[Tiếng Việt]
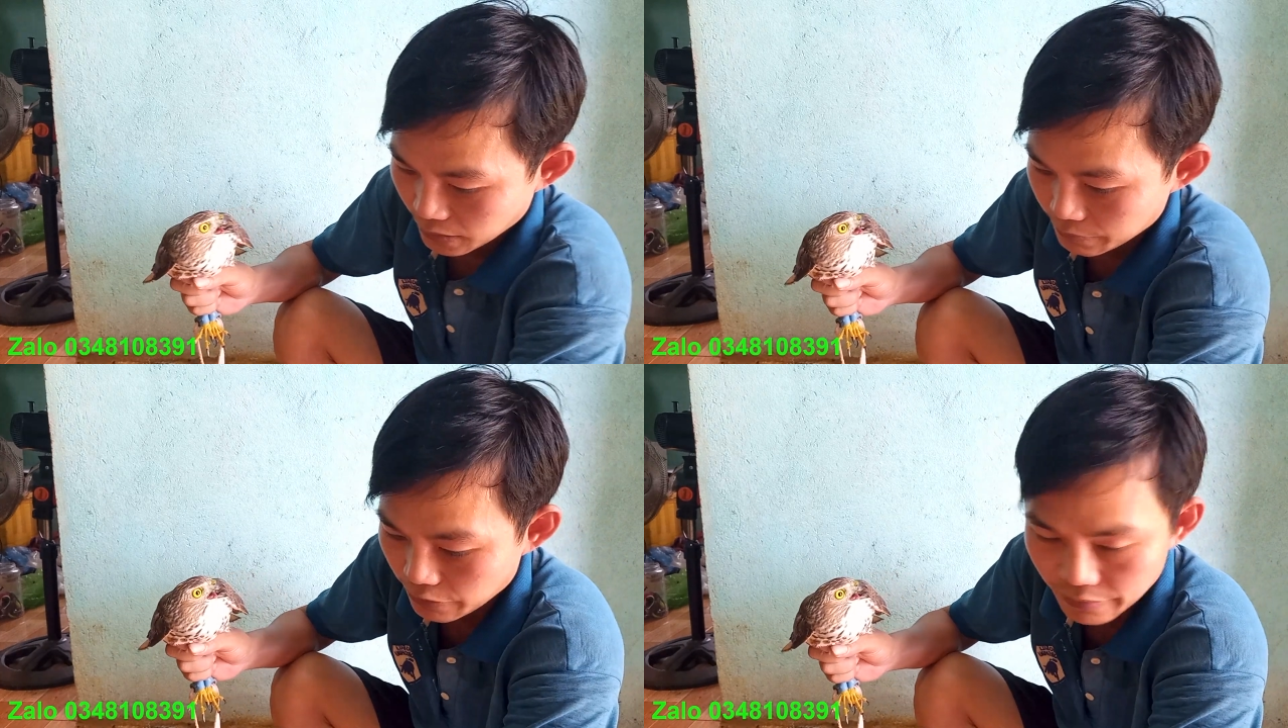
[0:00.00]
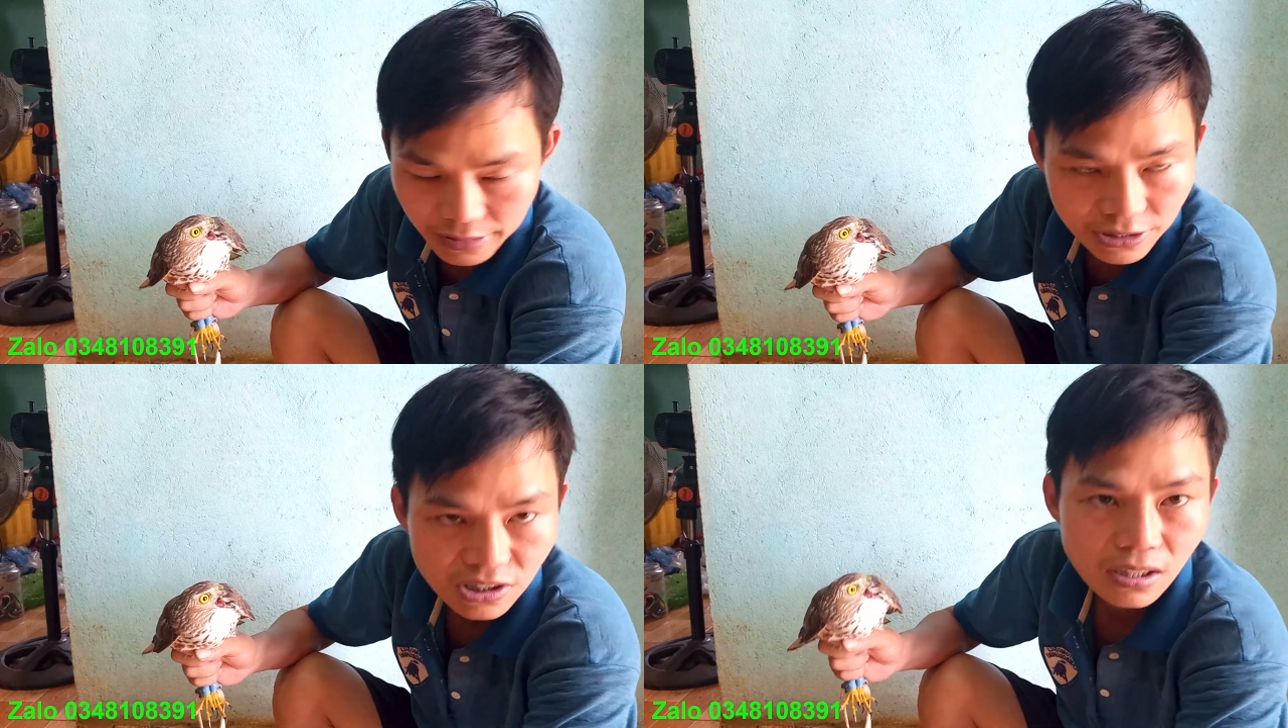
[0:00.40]
Bởi
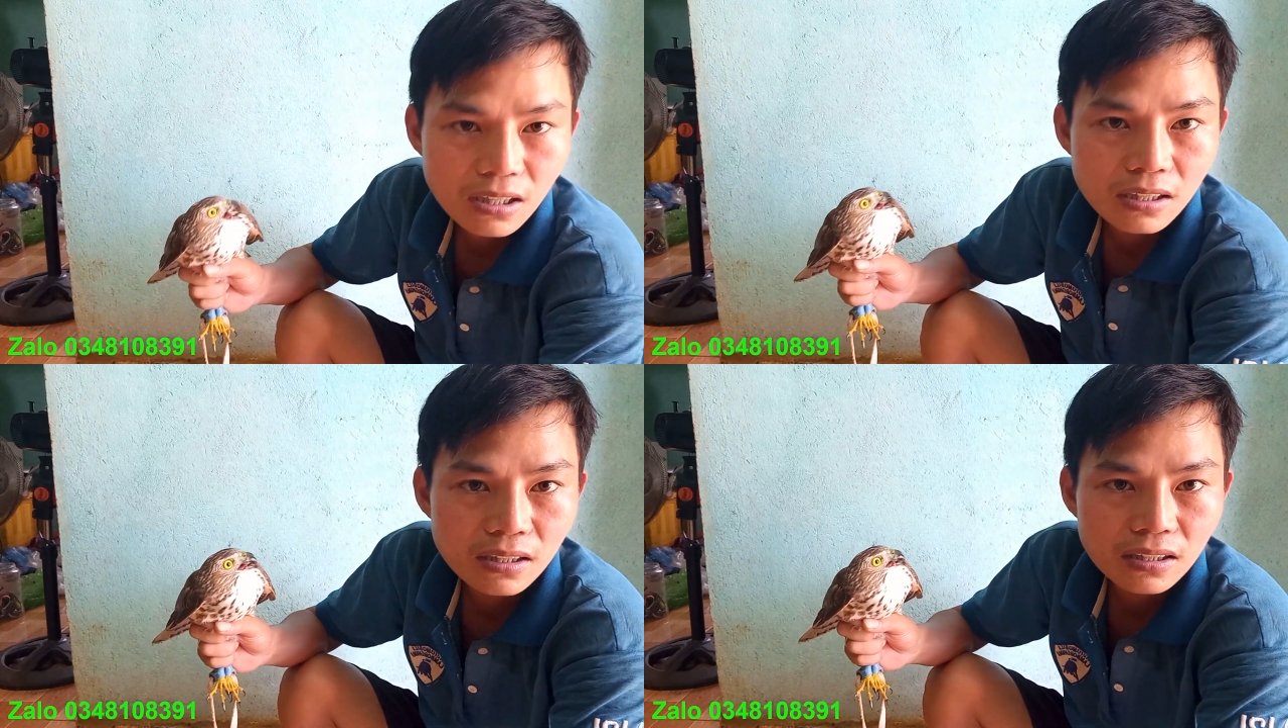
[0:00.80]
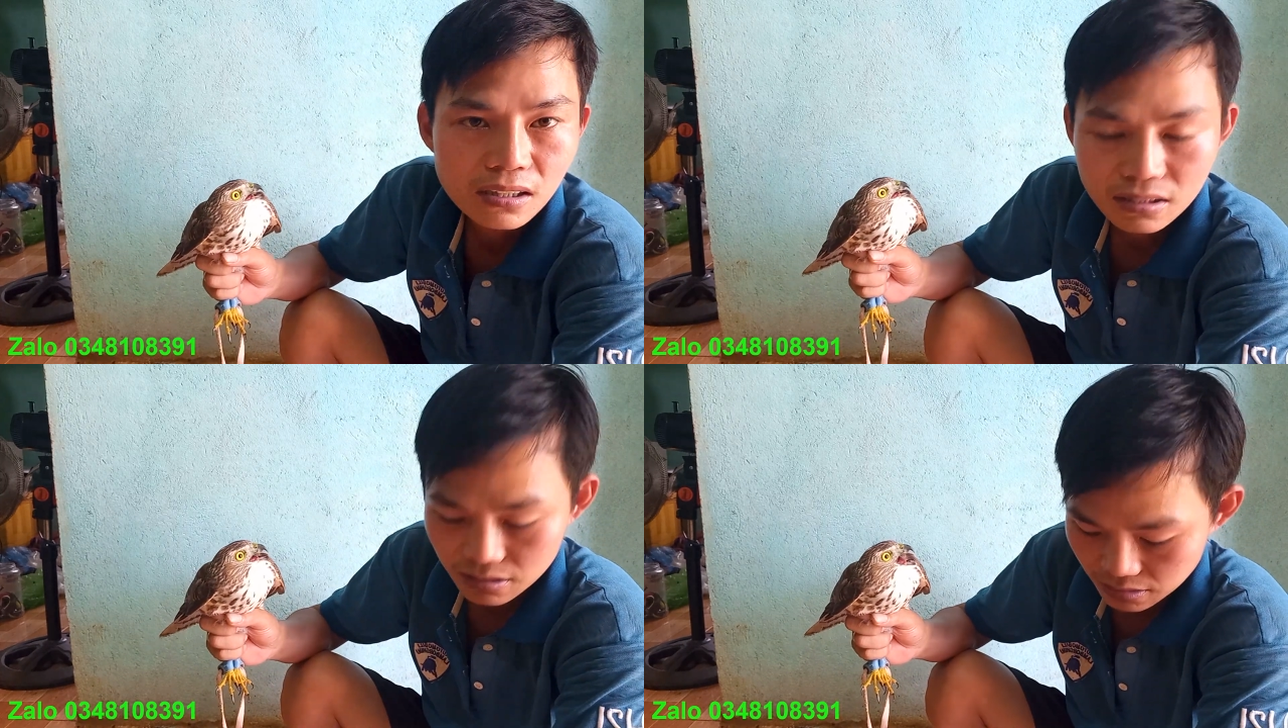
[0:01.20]
vì
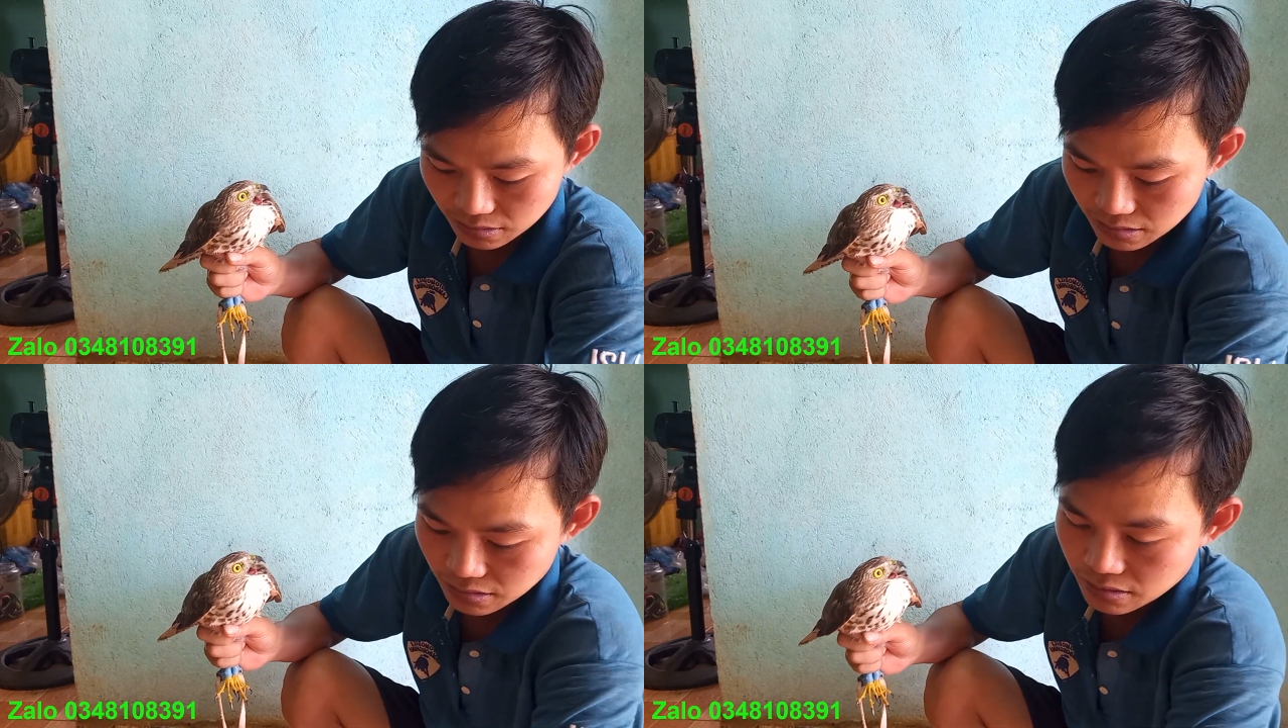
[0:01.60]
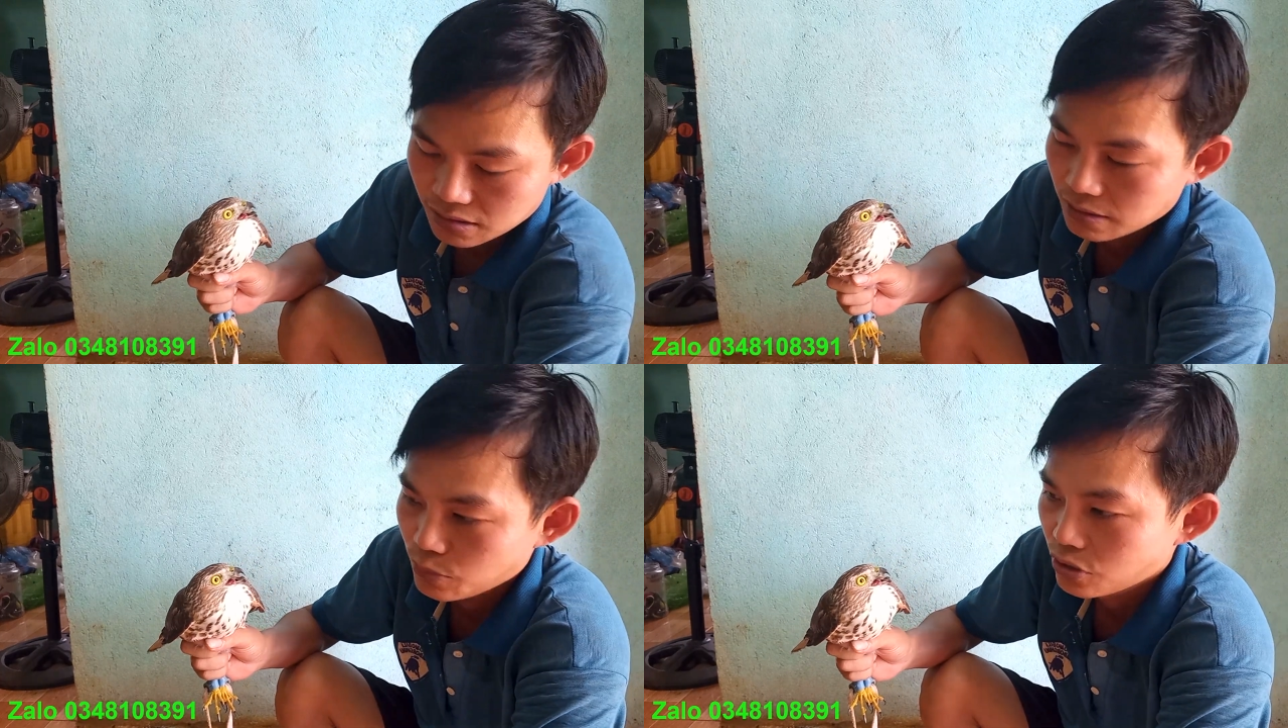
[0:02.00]
cho uh,